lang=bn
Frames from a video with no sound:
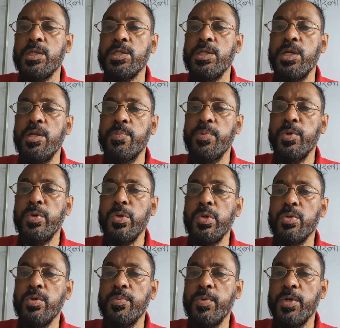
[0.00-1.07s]

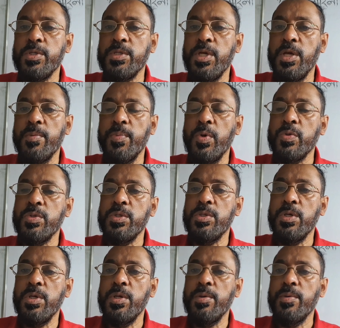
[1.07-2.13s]
শিল্পোন্নত পর্যায়ে
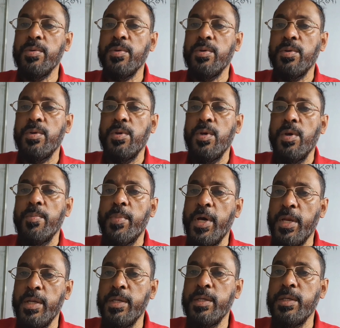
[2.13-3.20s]
পৌঁছিতে
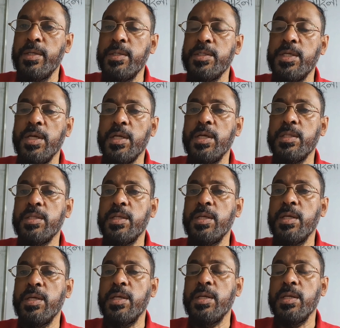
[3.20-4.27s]
পারেনি সেক্ষেত্রে
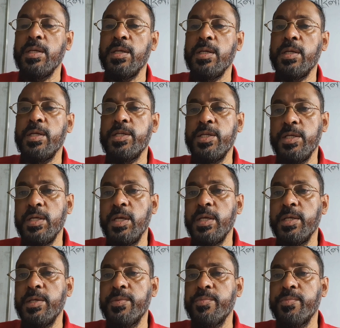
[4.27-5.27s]
কৃষিকেই